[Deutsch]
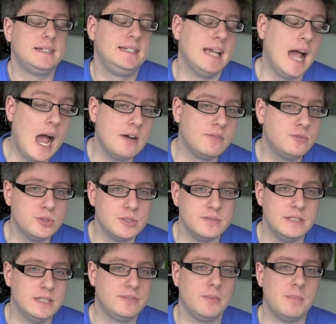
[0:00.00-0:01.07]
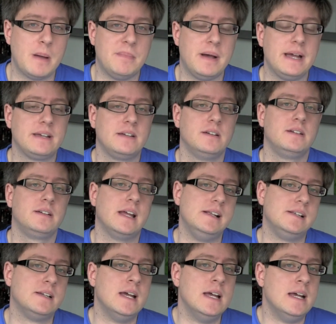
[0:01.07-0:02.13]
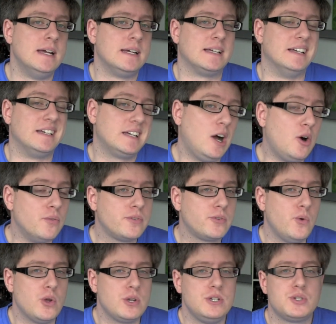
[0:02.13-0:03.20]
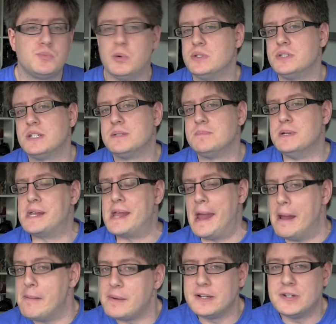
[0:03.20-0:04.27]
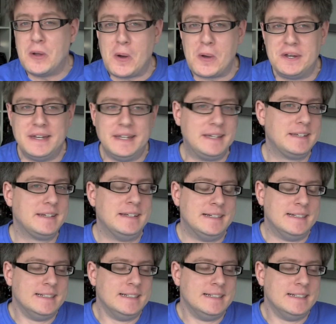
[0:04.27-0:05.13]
Ja, wurde wieder von meinem eigenen Geld gekauft. QWERTY sponsert mich immer noch nicht.